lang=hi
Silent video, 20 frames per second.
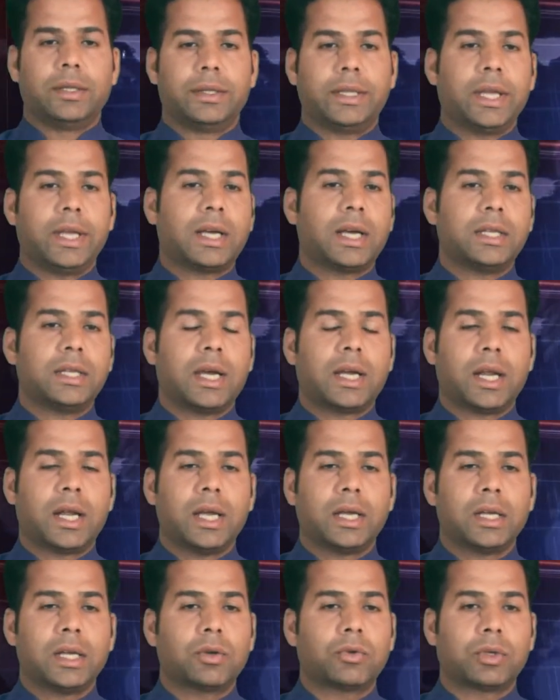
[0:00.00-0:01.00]
देखा जा रहा
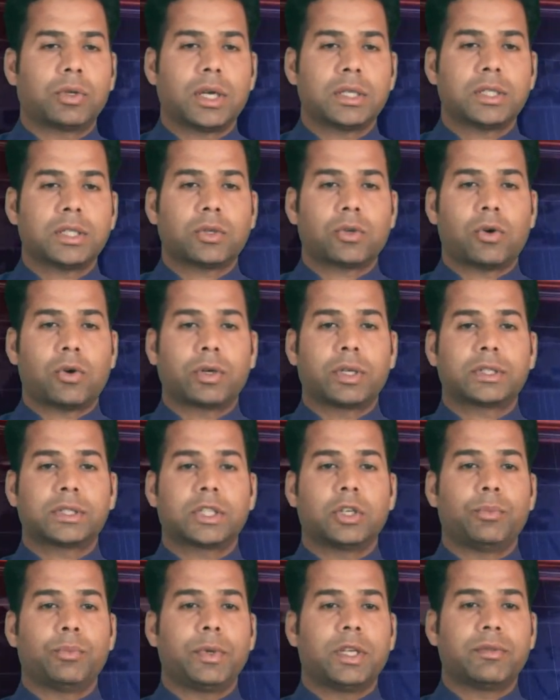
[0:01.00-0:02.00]
है कि गुना से कांग्रेस
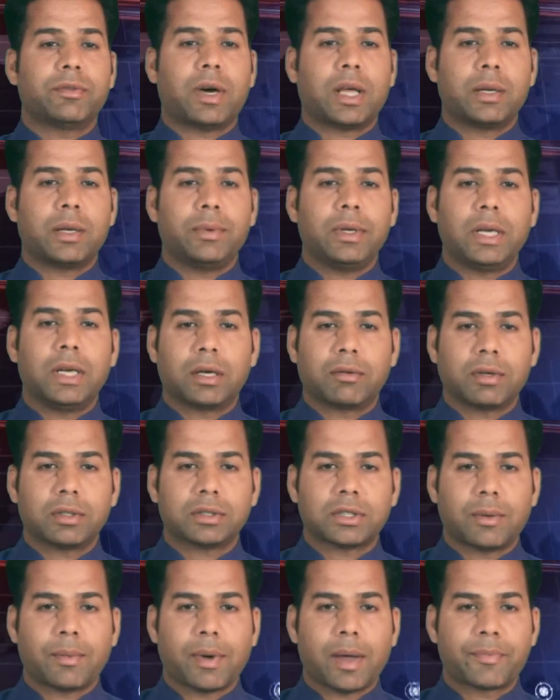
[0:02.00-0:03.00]
की उम्मीदवारी भी लगभग
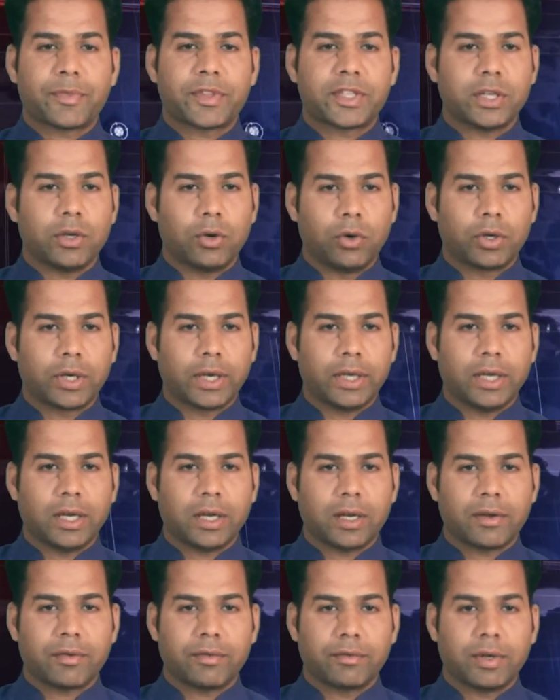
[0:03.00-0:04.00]
समाप्त हो गई
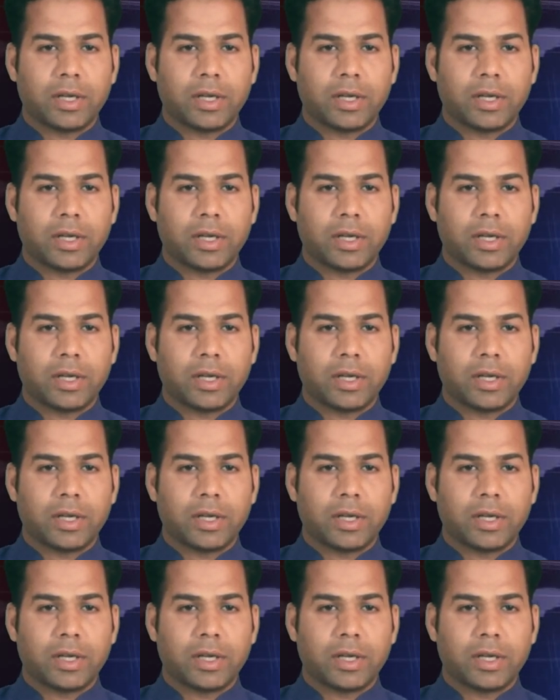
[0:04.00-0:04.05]
है